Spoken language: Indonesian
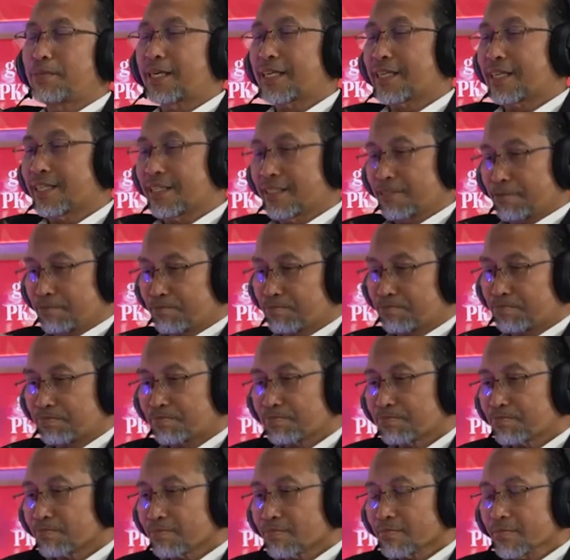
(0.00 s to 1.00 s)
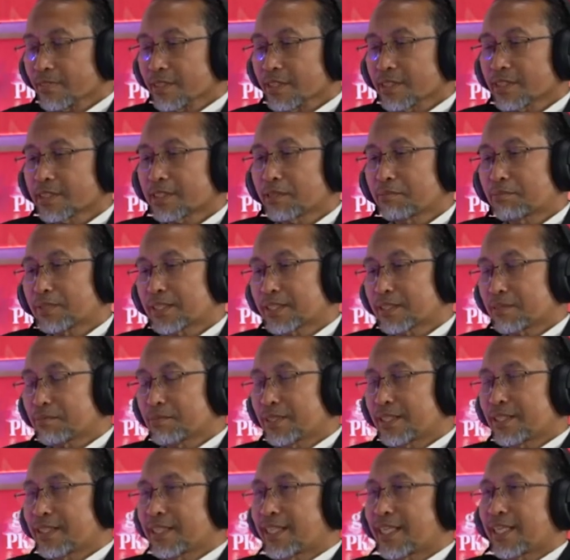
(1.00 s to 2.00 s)
bahkan
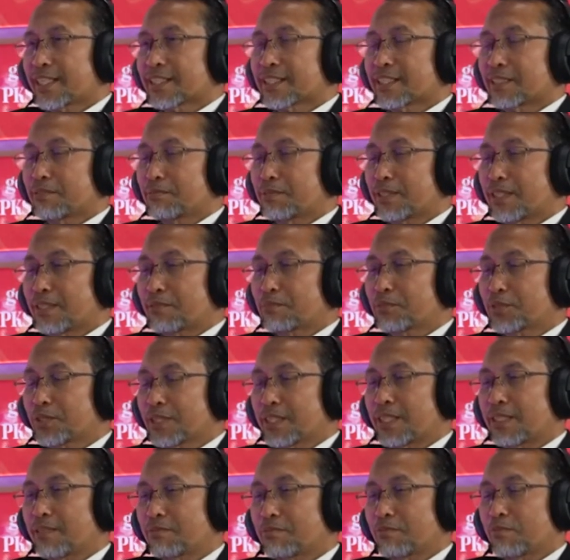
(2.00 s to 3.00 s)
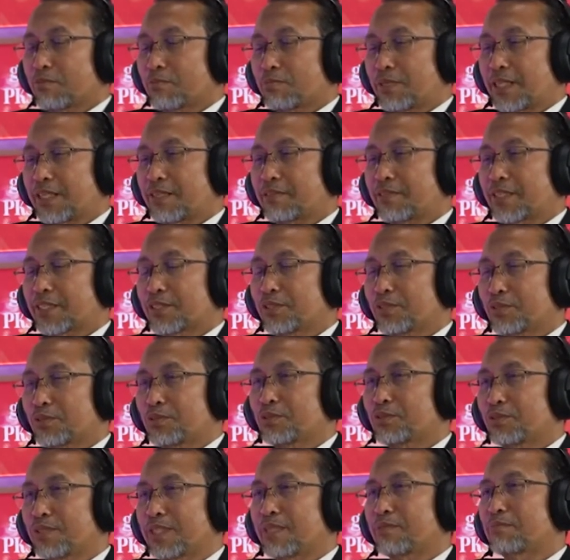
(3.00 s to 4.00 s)
teman-teman di Yayasan Bina Muslim pada waktu itu
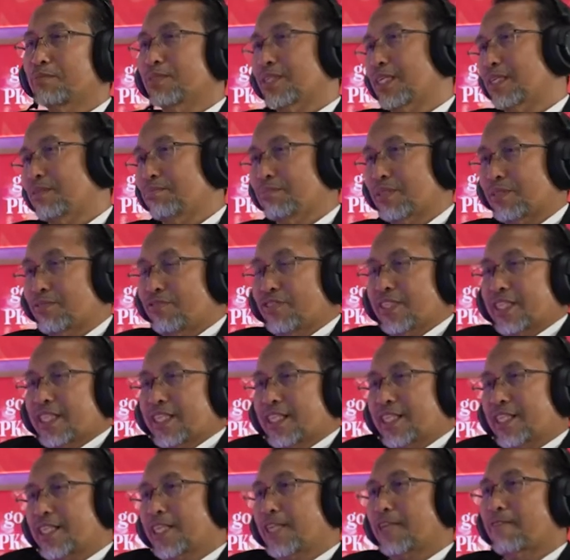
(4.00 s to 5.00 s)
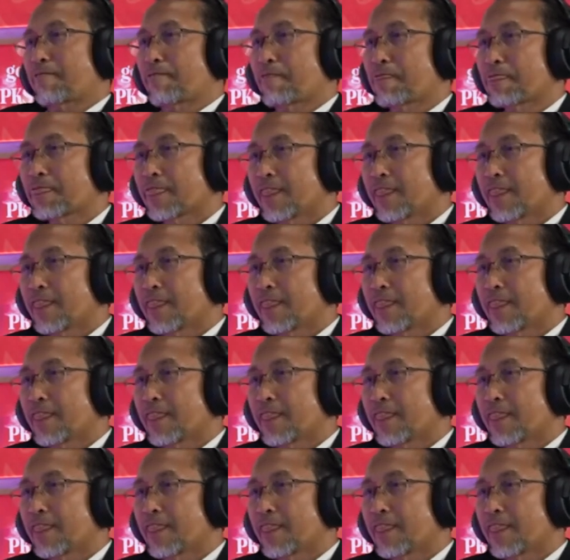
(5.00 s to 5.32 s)
sudah mulai berpikir nih